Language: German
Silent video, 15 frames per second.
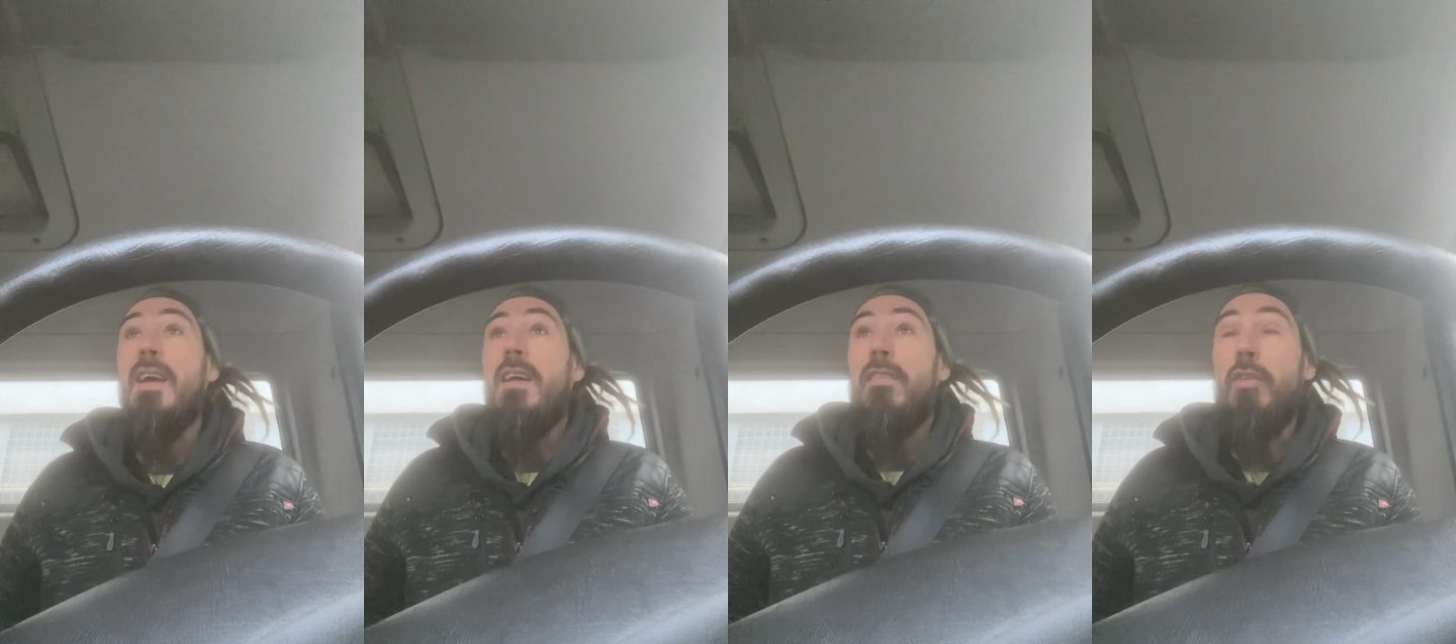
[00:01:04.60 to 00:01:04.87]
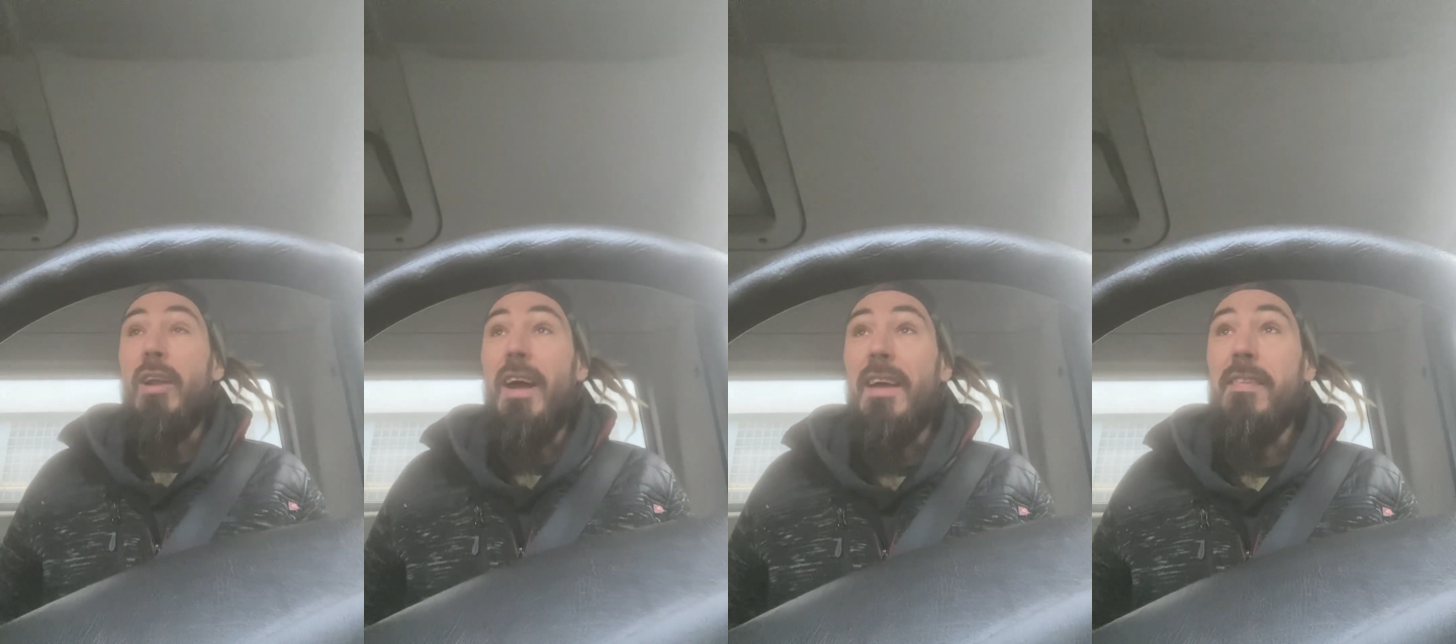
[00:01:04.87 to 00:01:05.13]

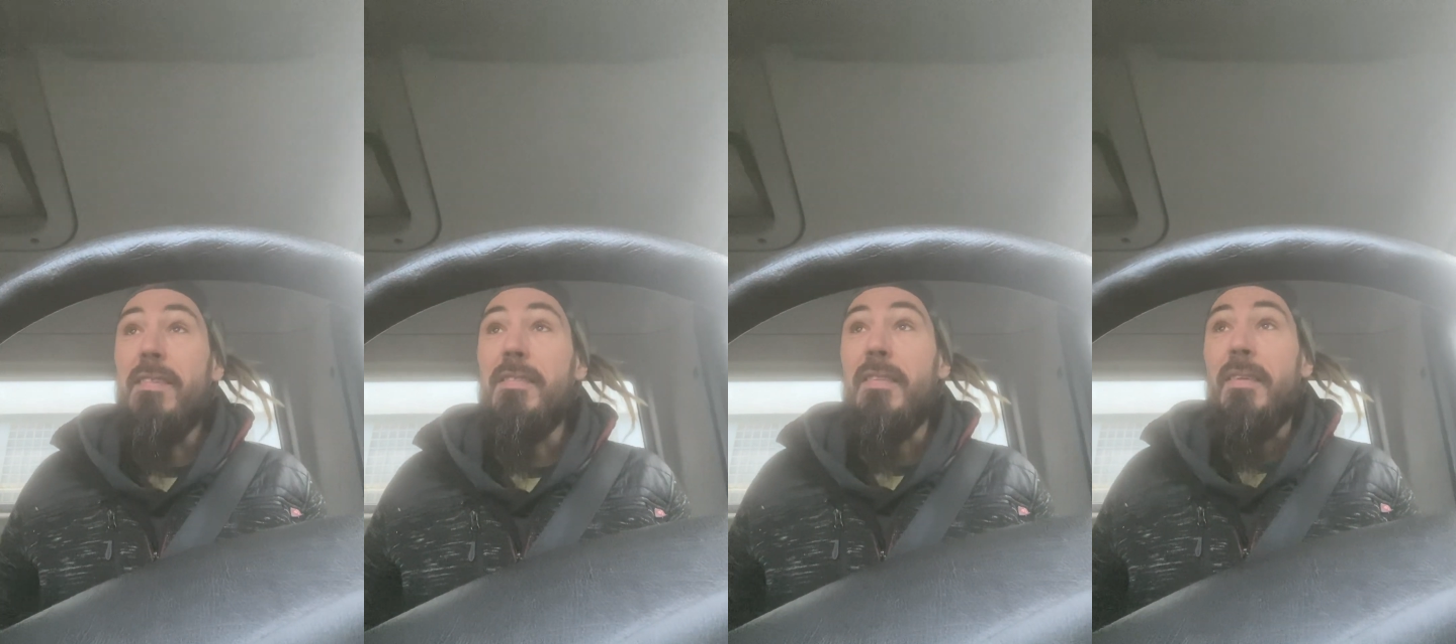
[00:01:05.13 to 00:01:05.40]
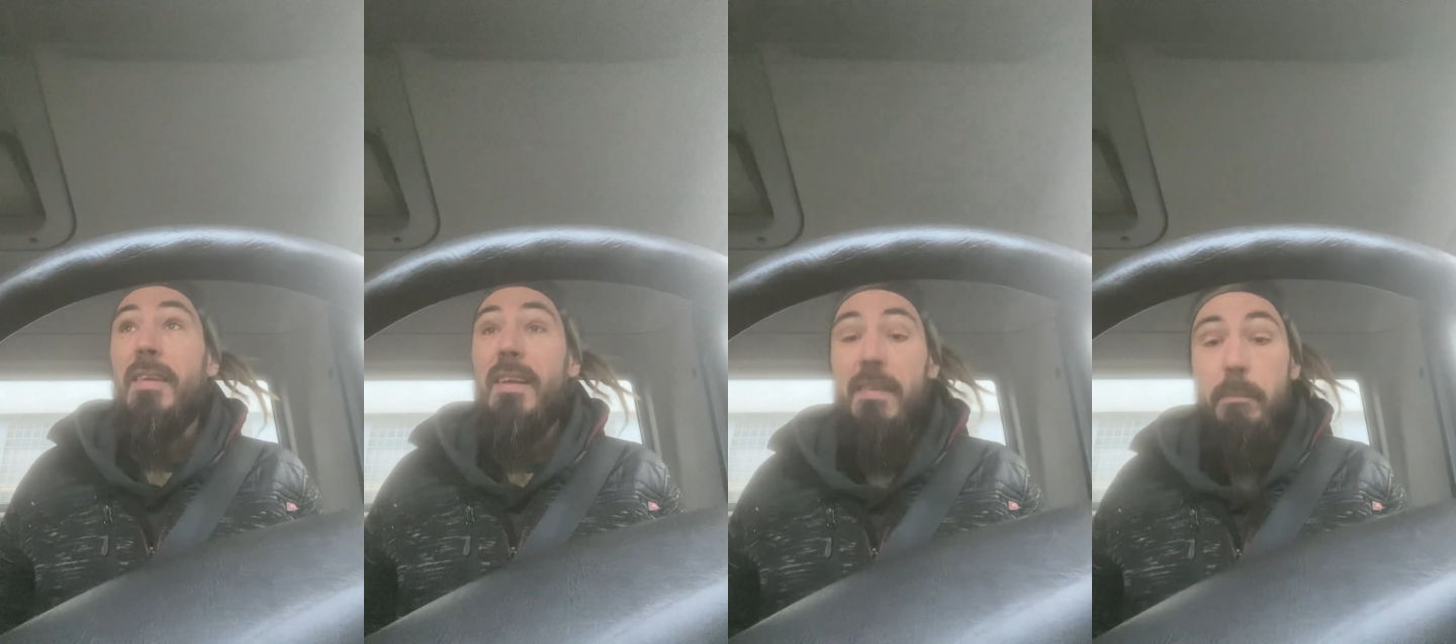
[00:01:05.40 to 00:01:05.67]
Soll heißen,
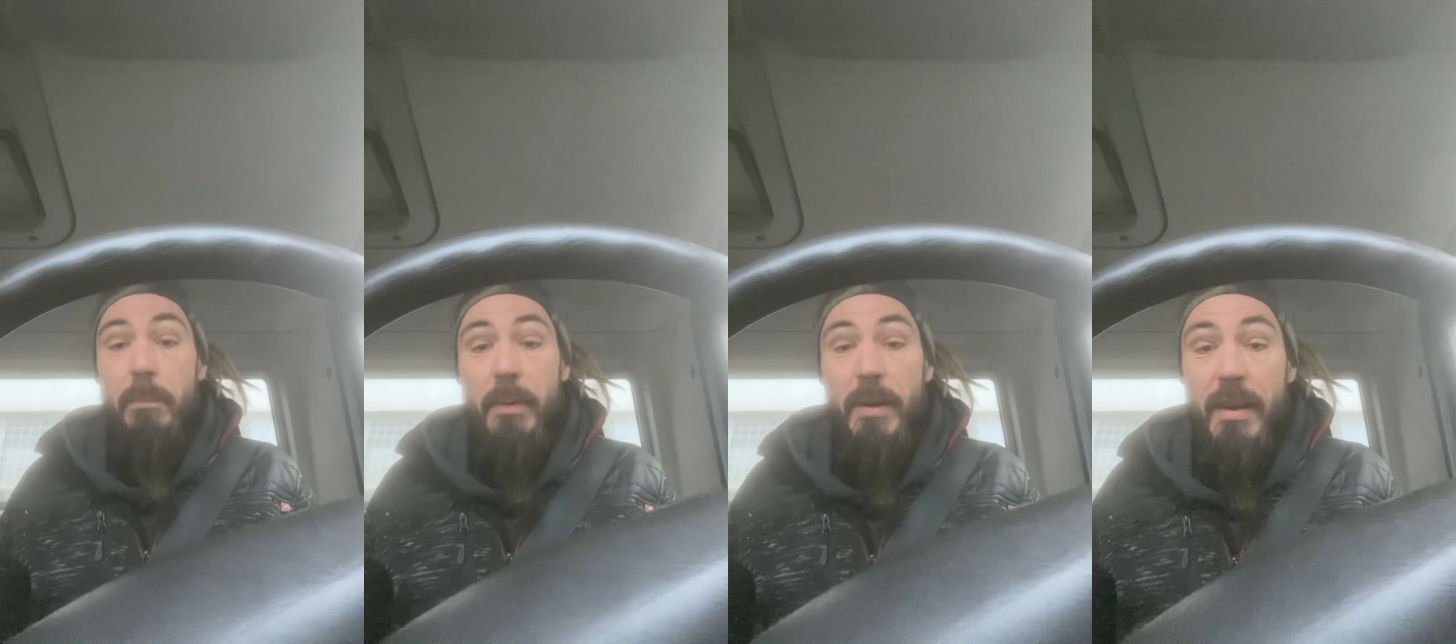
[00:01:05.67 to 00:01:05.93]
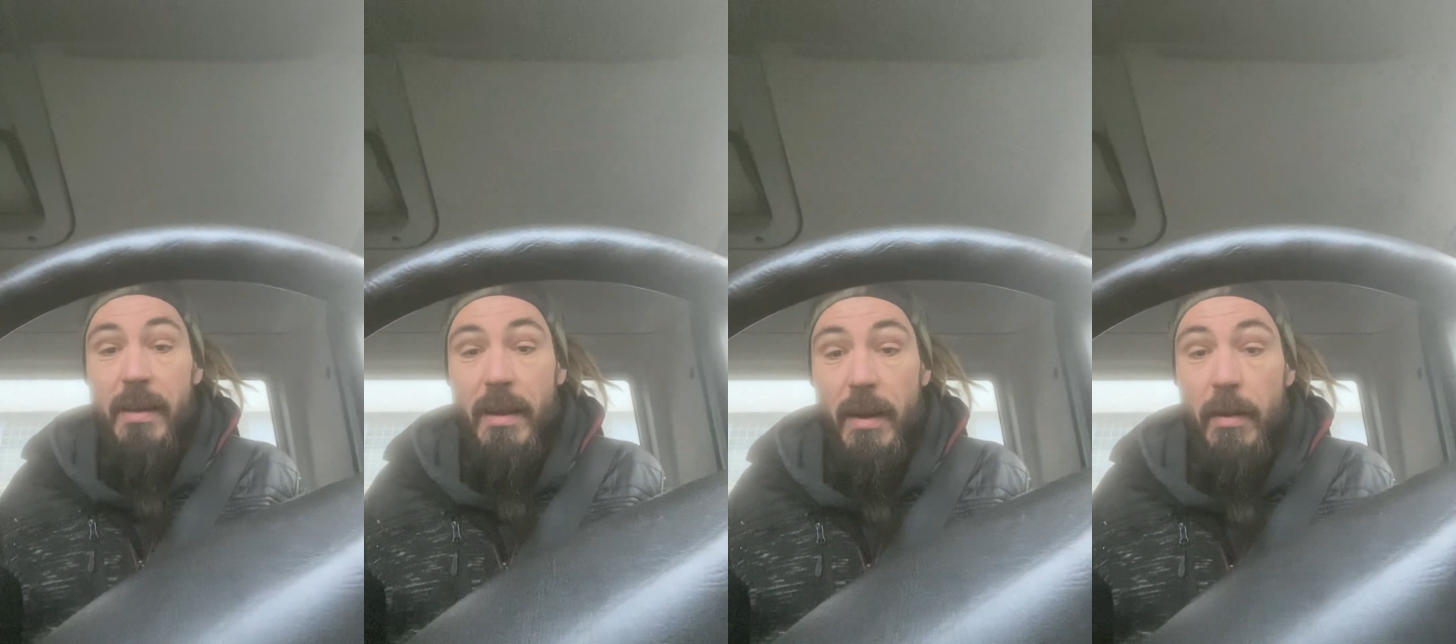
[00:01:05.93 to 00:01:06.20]
ich bin
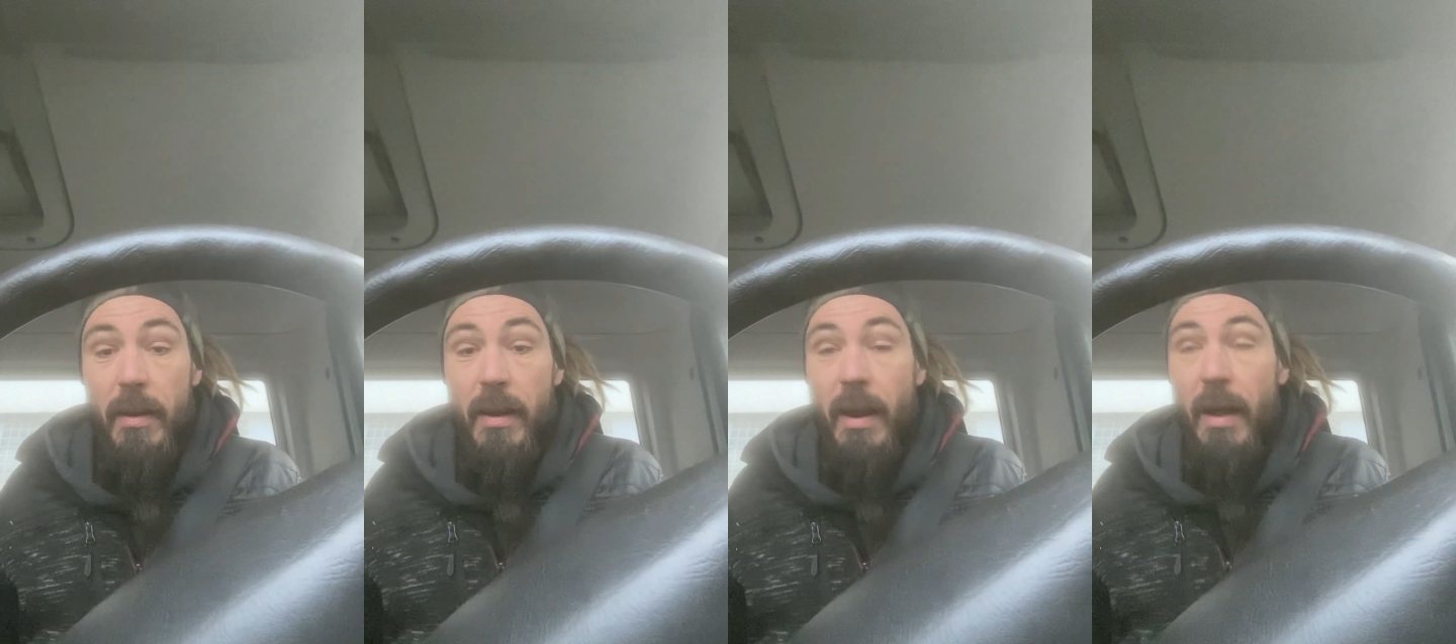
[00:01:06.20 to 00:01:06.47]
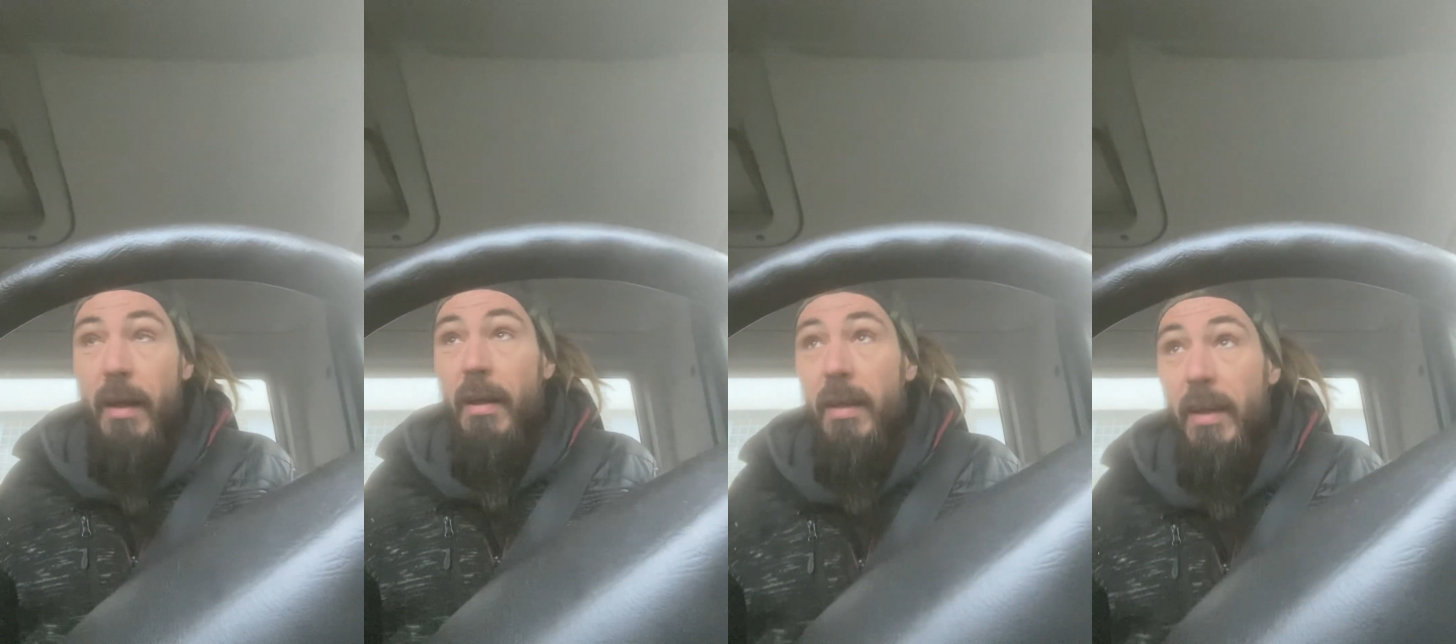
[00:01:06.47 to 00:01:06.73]

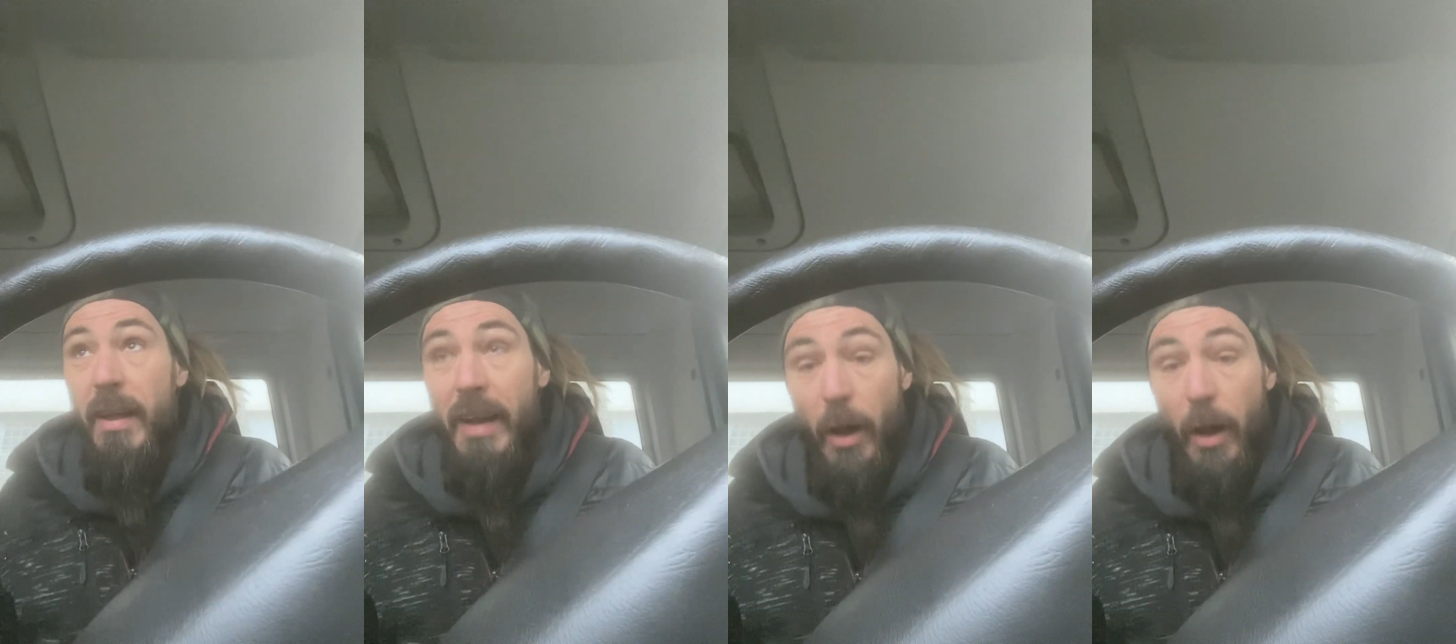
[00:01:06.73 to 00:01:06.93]
in